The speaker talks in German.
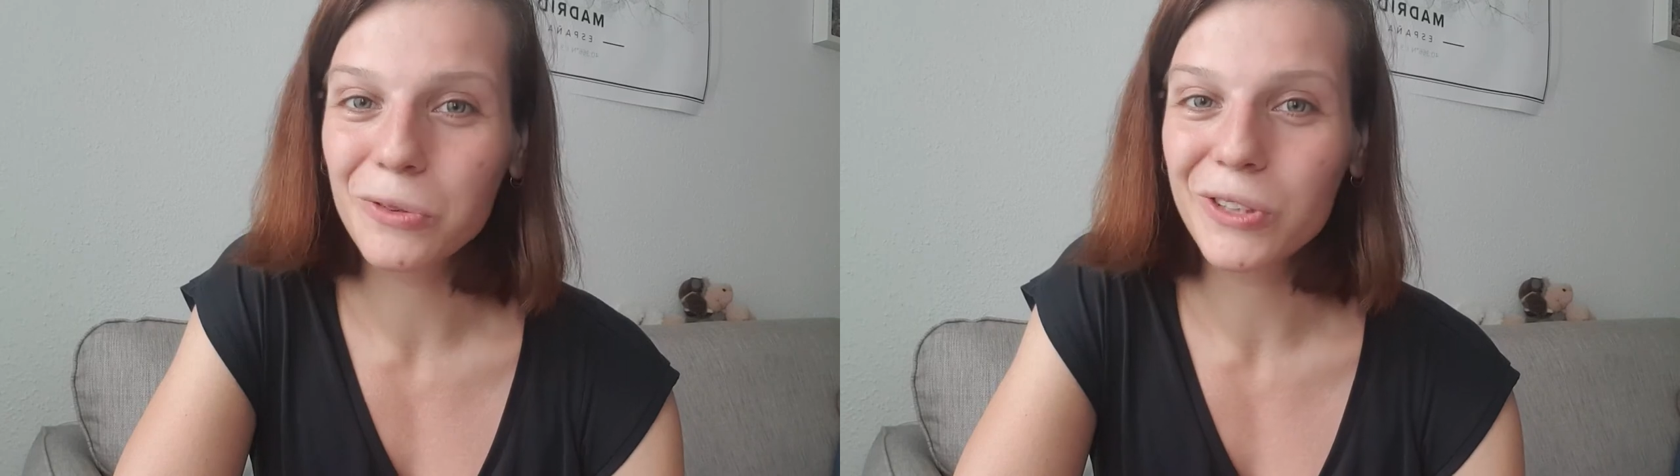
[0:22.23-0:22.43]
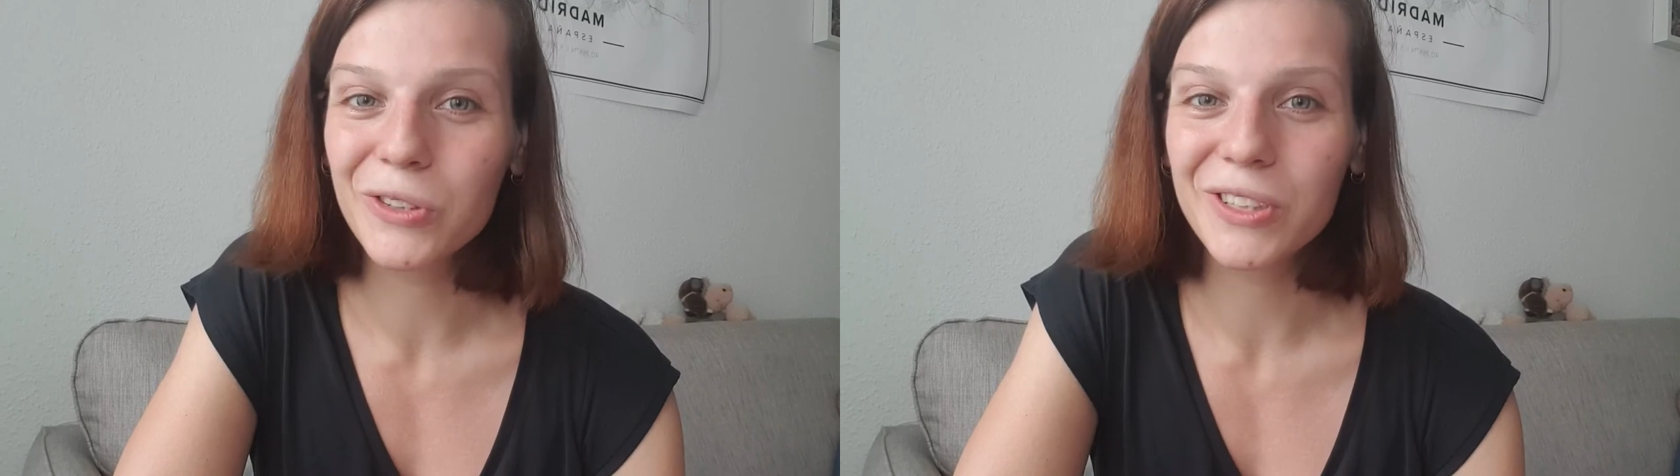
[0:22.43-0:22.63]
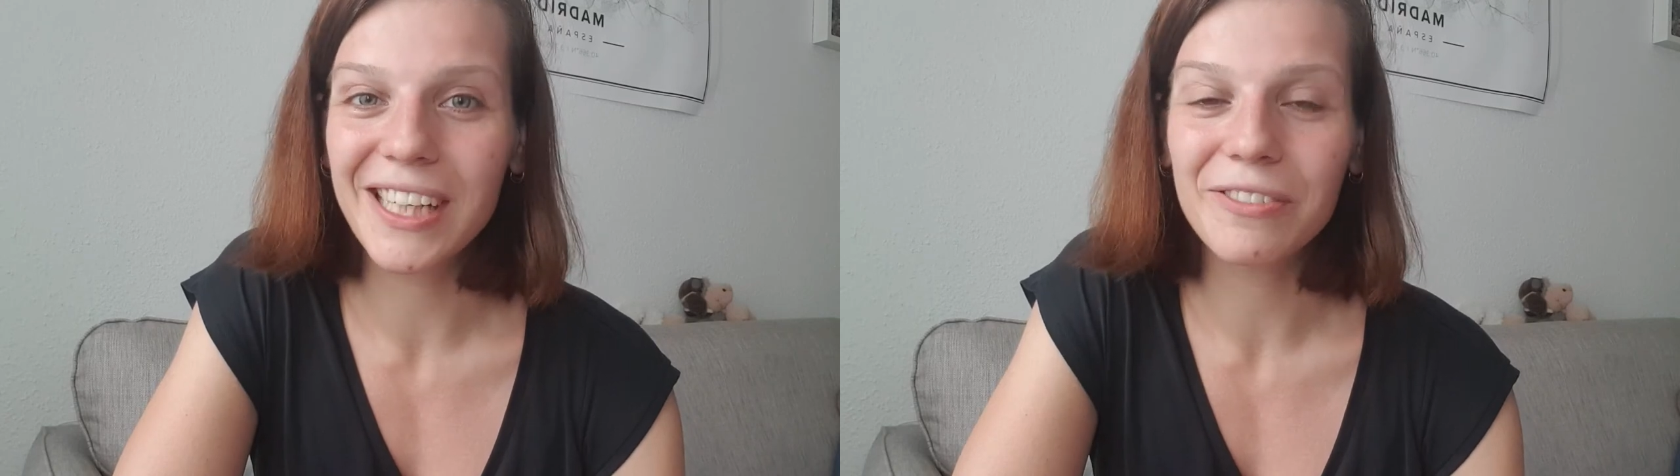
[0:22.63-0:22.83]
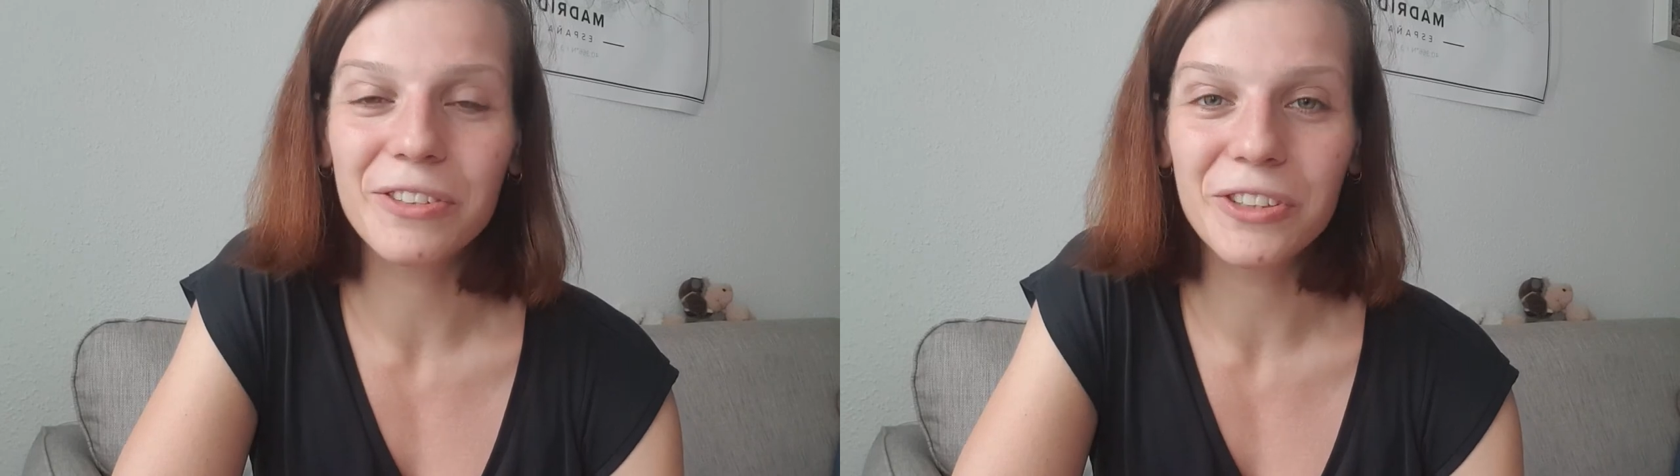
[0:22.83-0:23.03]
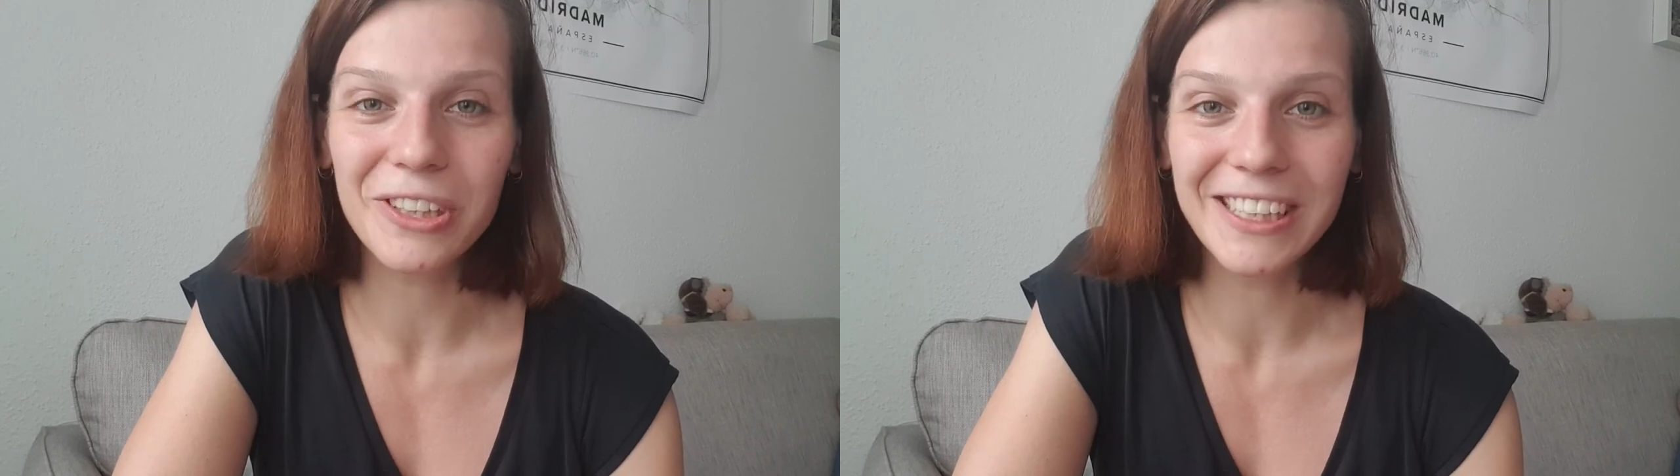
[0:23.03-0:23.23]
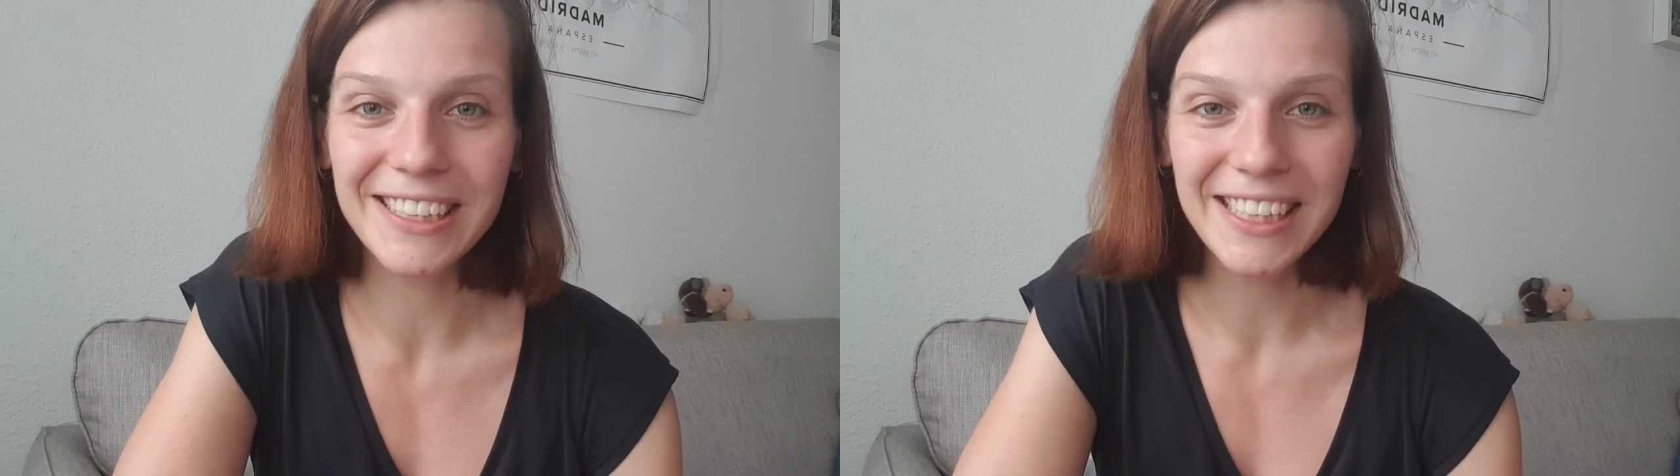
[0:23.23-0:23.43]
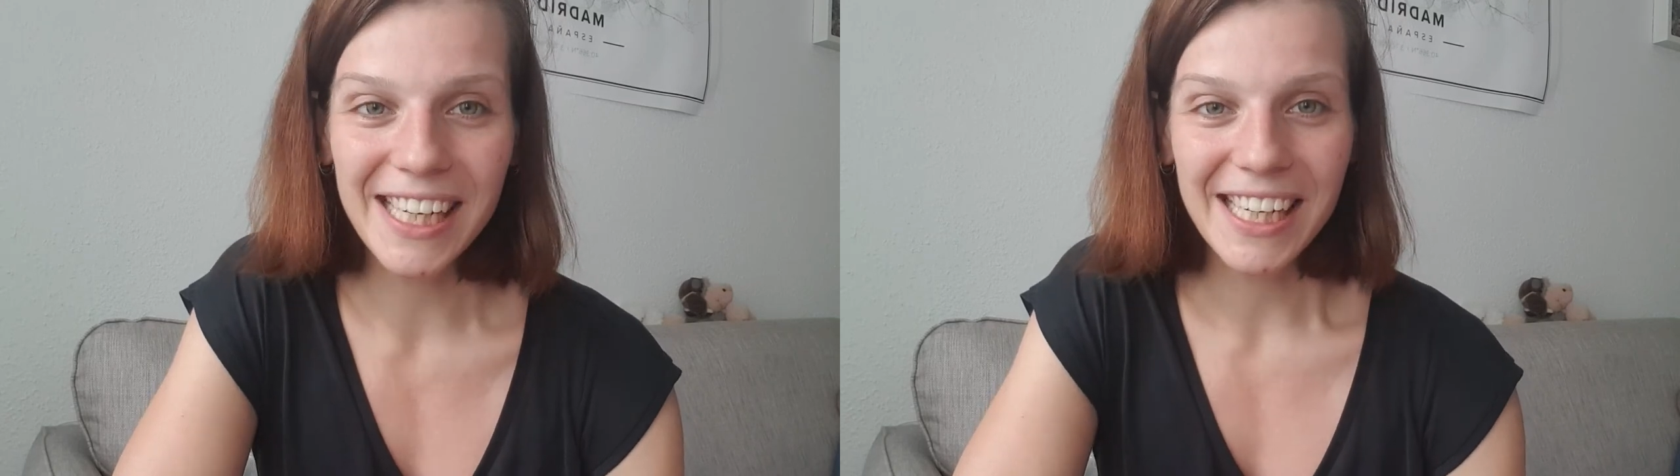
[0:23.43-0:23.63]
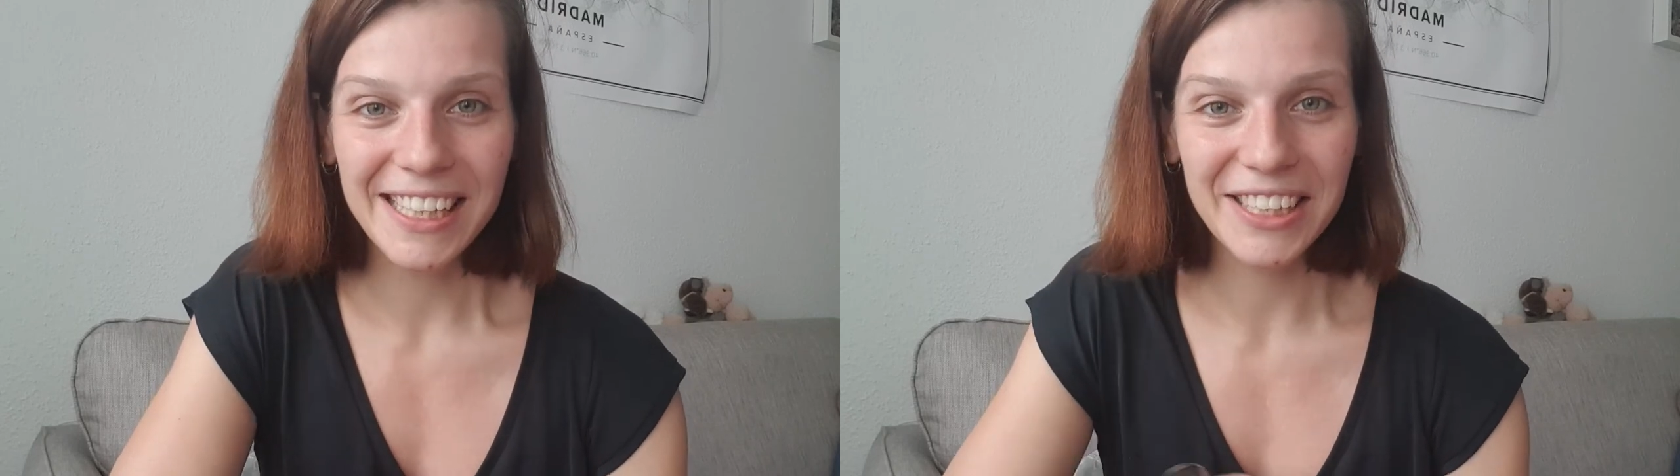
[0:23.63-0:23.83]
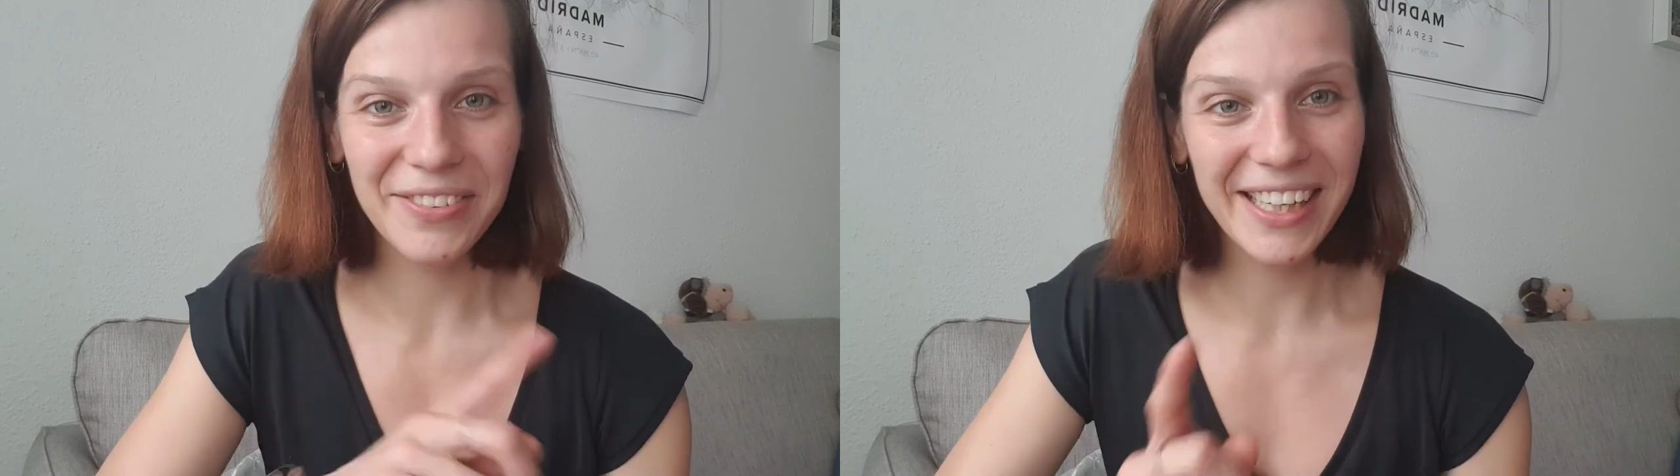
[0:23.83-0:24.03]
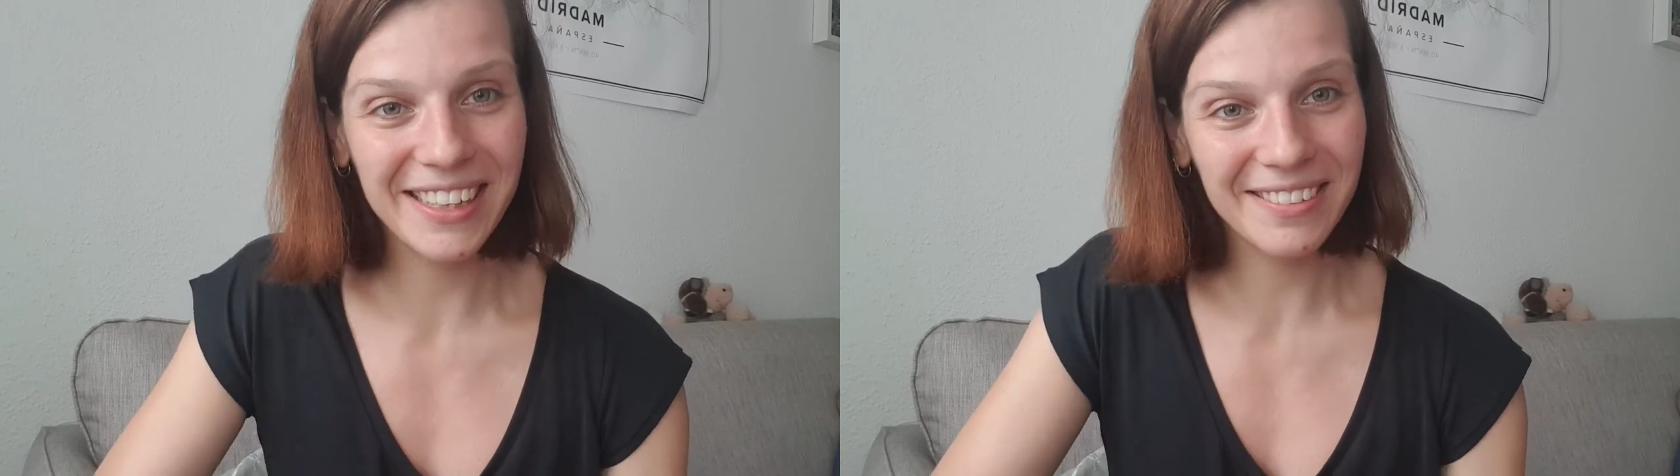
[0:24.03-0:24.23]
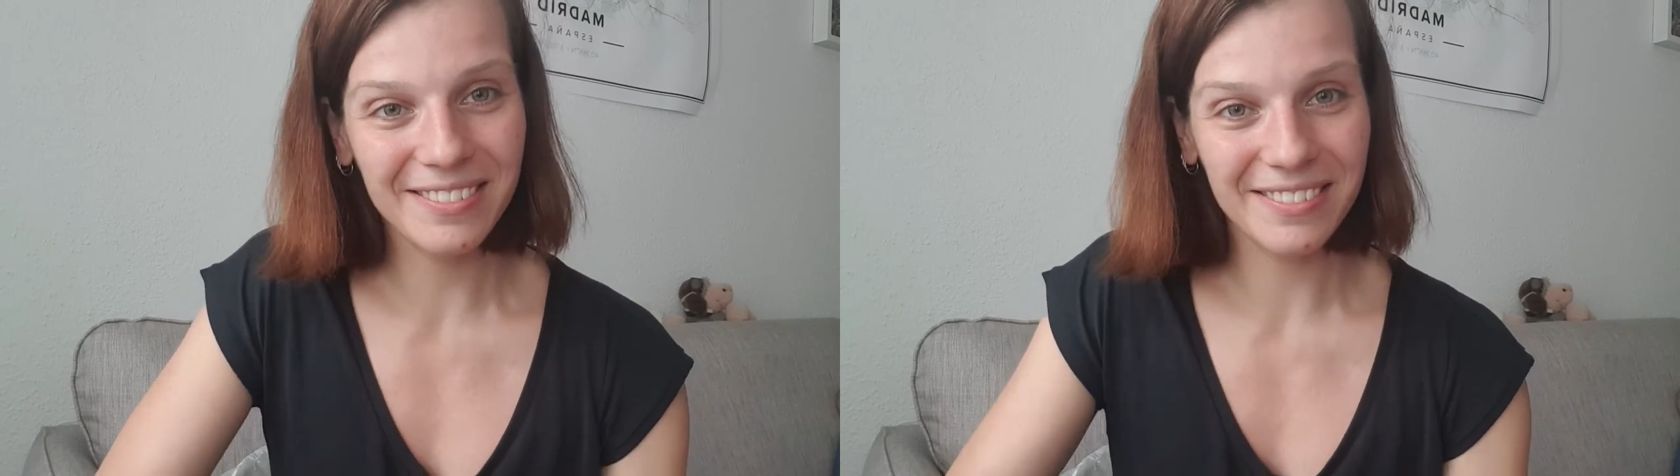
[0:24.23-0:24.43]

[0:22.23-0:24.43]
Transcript: Do-it-yourself-Tutorials. Deswegen